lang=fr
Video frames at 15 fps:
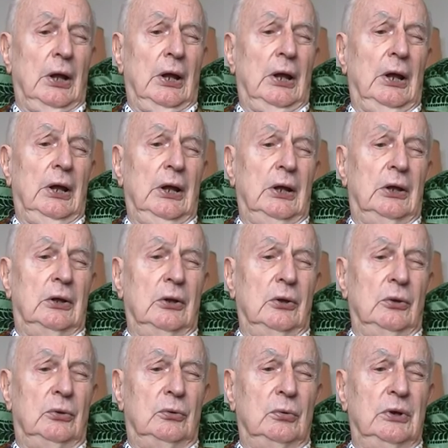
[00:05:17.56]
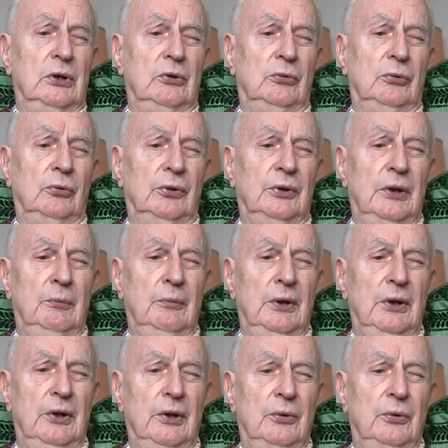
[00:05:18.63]
et que tous les jours des
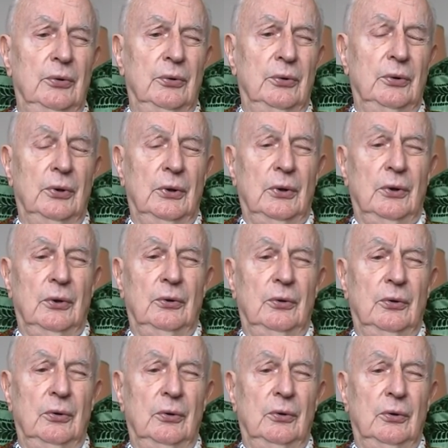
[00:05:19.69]
milliers de,